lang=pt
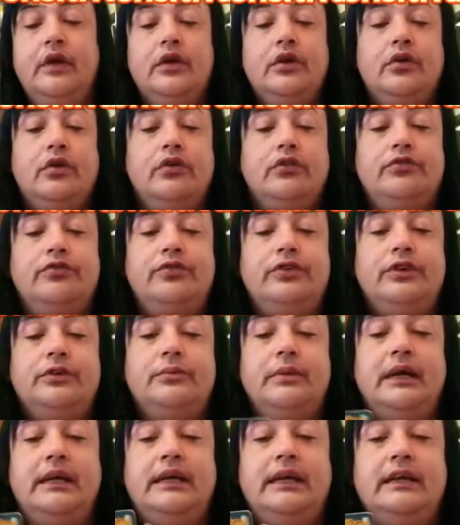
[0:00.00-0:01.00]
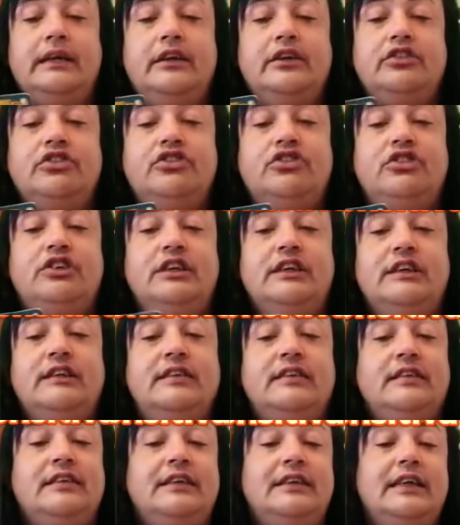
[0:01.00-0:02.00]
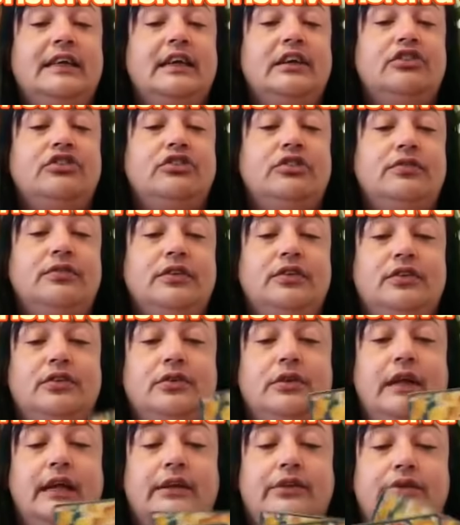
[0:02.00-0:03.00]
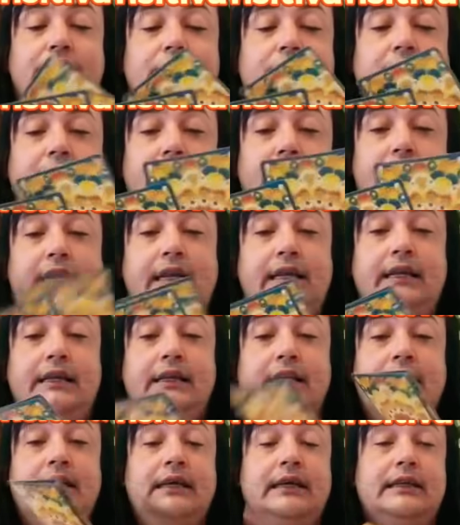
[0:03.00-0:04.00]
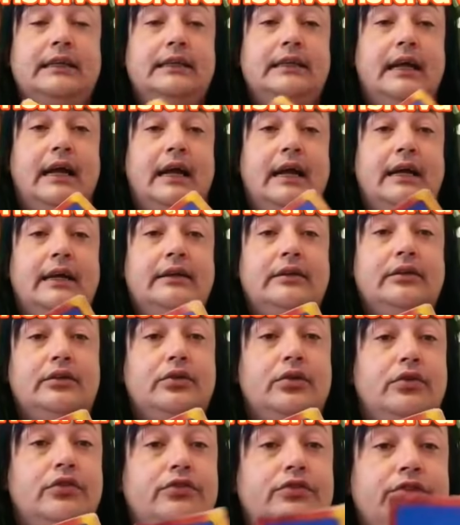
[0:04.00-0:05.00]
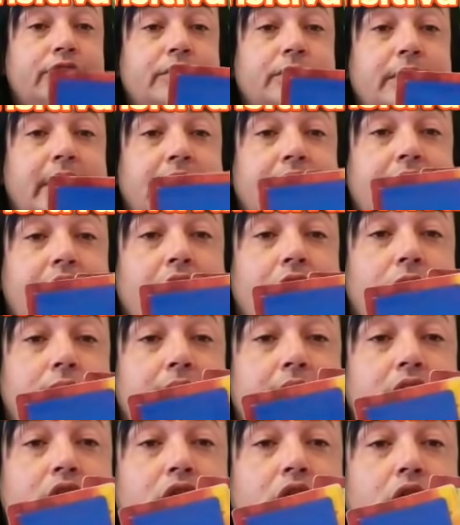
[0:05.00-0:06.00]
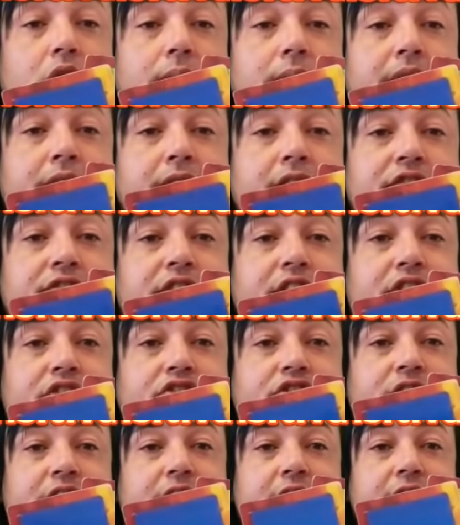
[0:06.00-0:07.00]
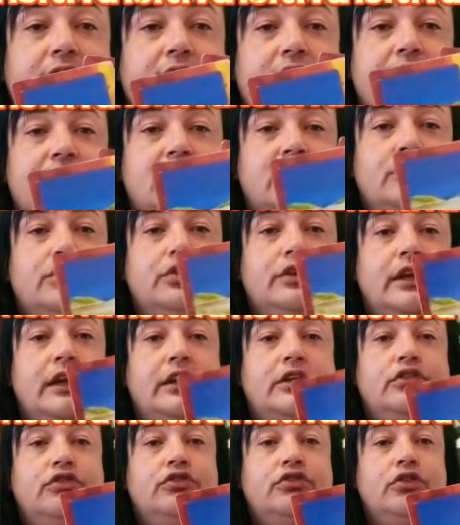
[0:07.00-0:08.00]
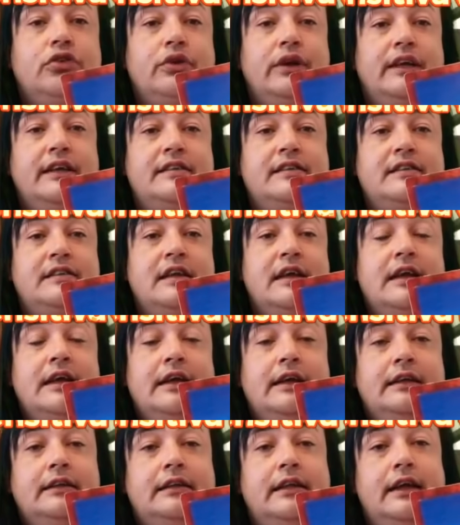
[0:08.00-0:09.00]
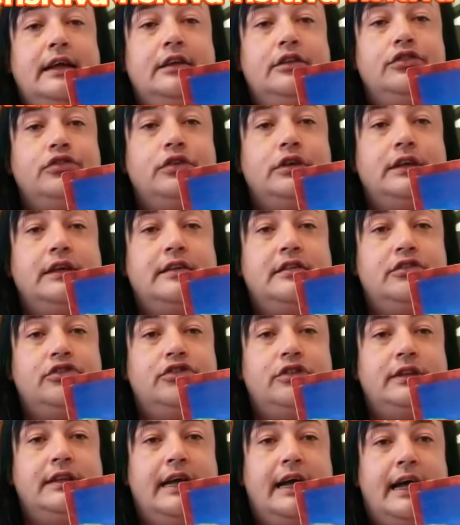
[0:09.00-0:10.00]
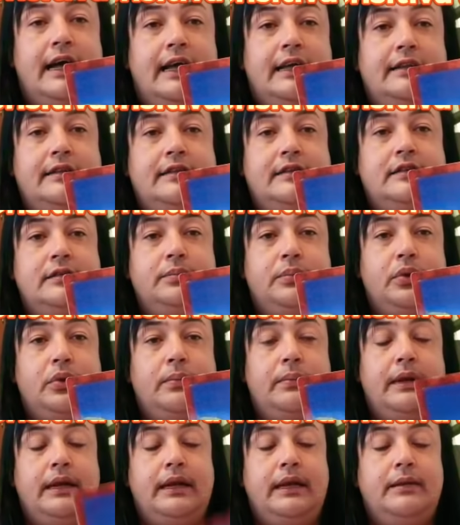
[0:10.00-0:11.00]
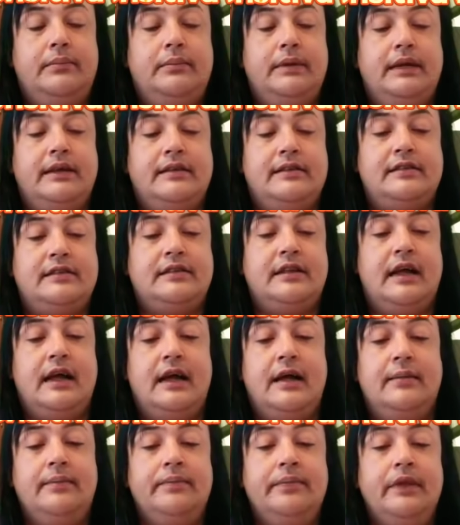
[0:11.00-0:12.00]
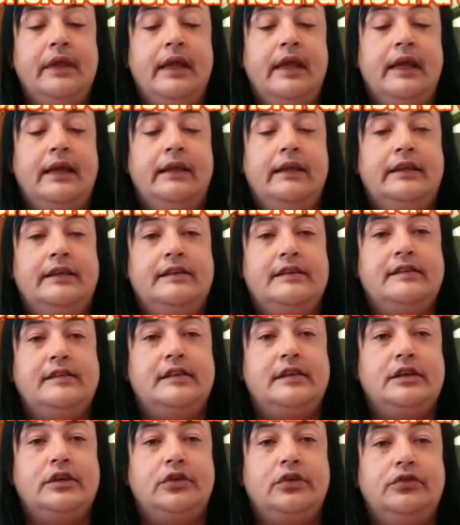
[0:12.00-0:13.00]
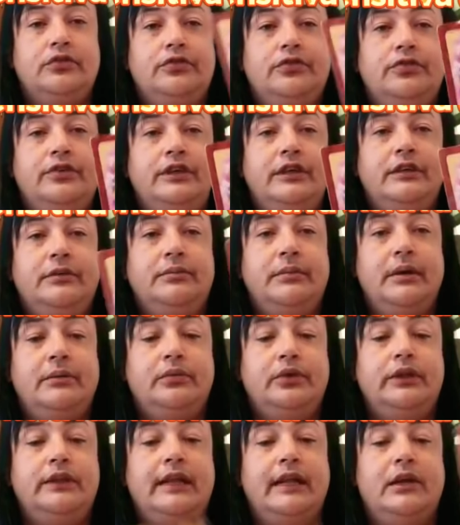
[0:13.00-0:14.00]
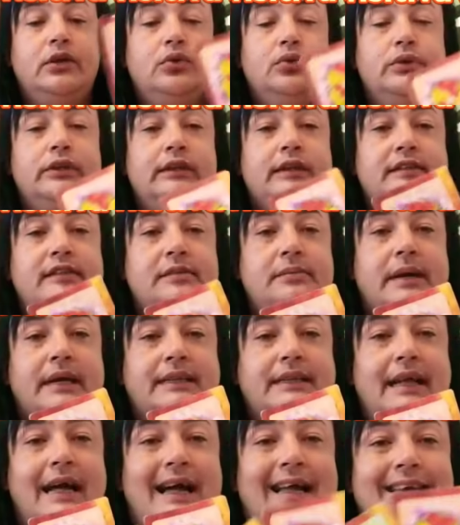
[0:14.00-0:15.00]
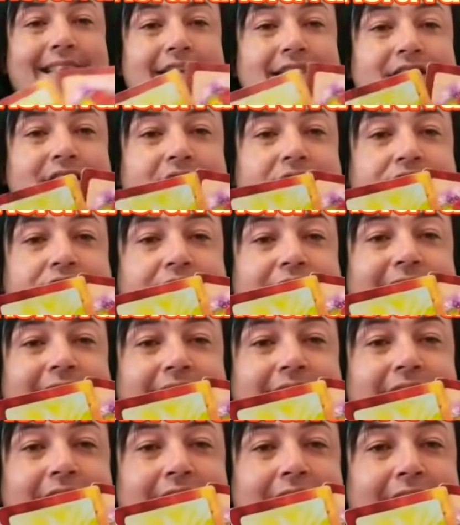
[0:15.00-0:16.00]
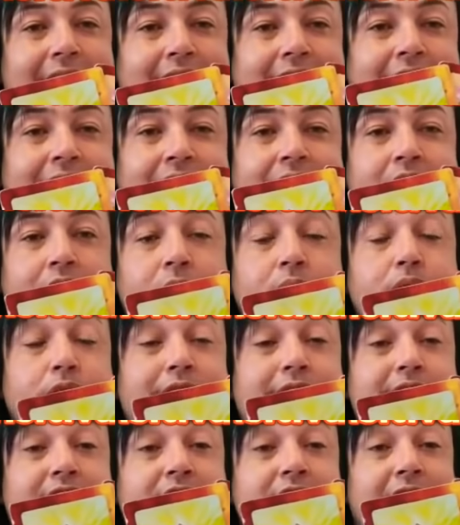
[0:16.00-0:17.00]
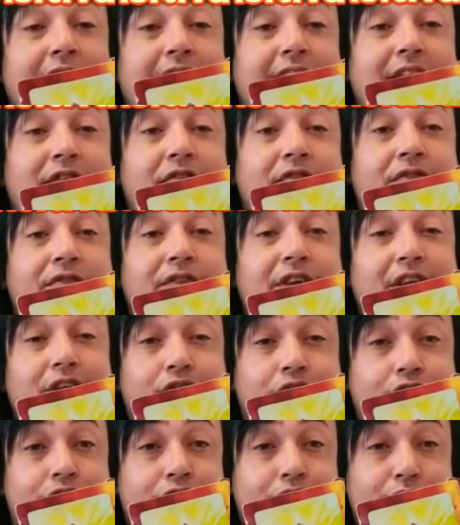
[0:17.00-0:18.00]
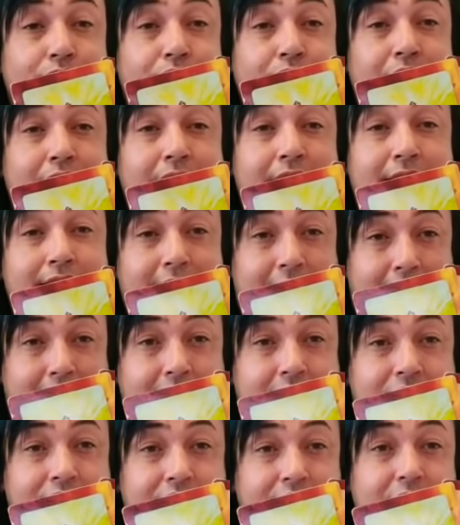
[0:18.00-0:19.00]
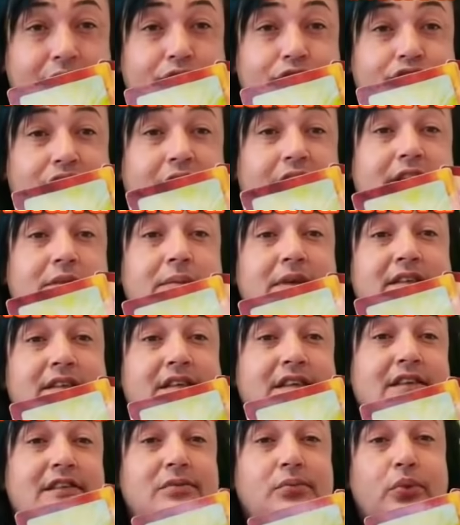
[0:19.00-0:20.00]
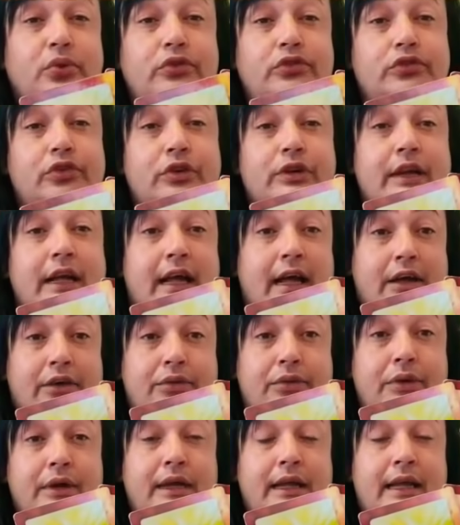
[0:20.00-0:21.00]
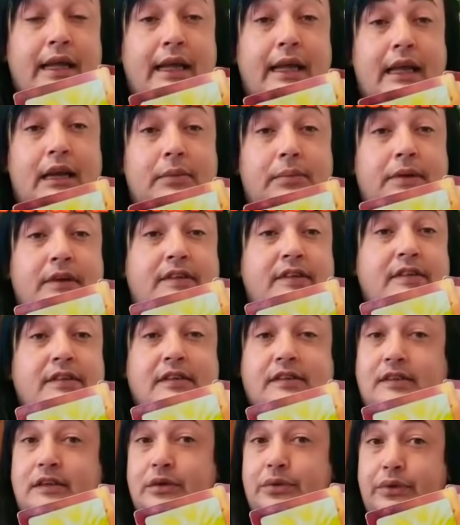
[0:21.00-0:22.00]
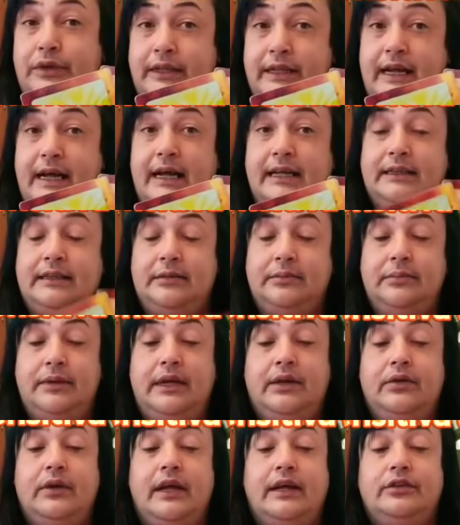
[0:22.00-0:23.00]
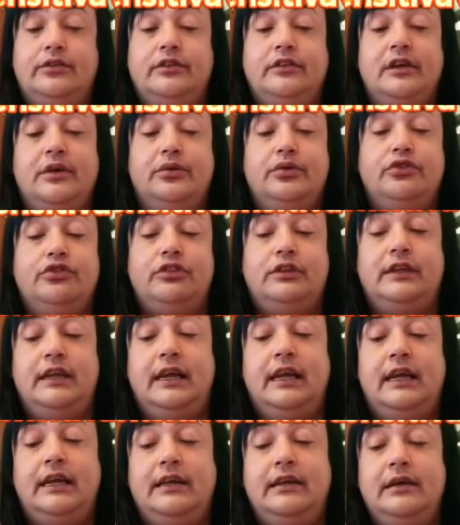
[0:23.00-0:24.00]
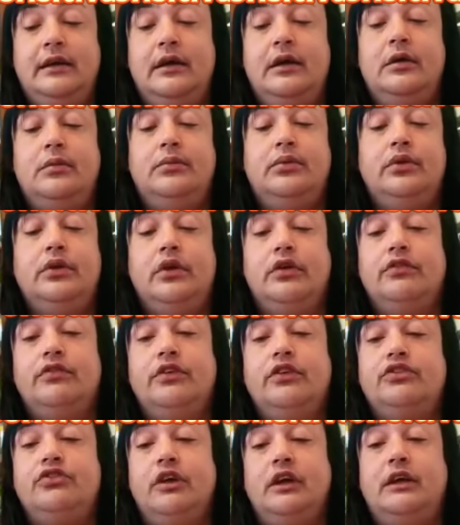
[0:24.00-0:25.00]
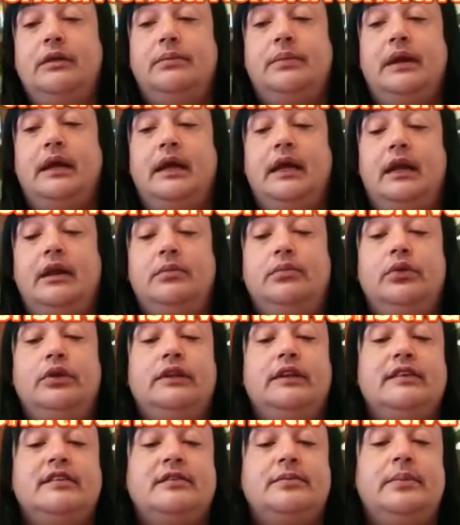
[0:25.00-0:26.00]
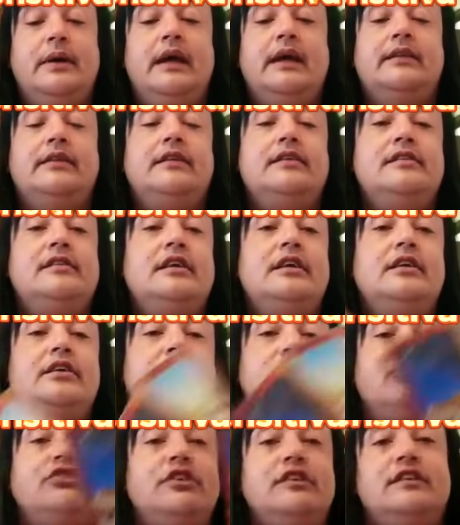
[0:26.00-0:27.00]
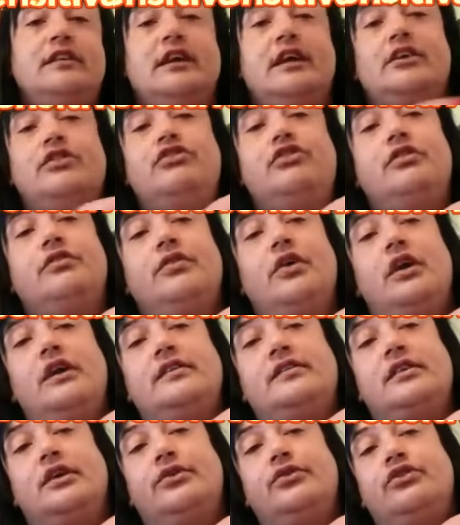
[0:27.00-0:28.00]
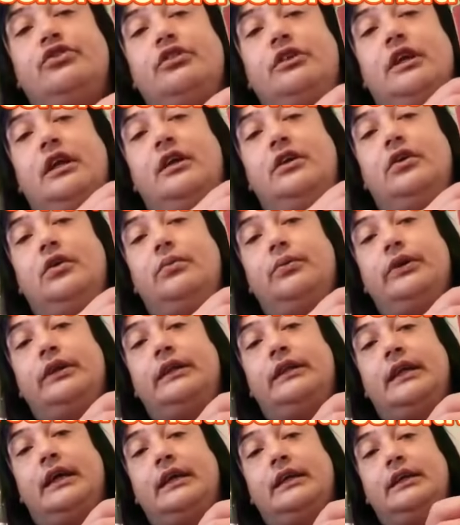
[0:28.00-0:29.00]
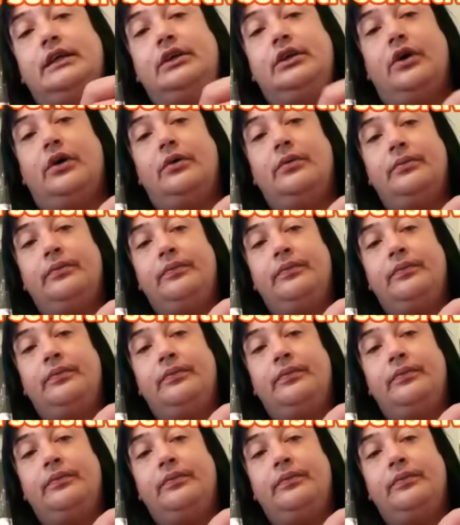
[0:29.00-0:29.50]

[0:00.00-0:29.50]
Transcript: Confirma aí energias negativas no lado dele, tá? Confirma aí, ó, uma cobra na frente dele trazendo traições, desonestidades e problemas, tá? Nhansan confirma muitas lutas e batalhas na vida dele, muito sacrifício, tá? na vida do Jair Messias Bolsonaro. Ele precisa se cuidar também lá do saúde dele, porque eu vejo aí para ele muitas pedras e energias negativas. Olha a saúde dele como que tá aqui, ó.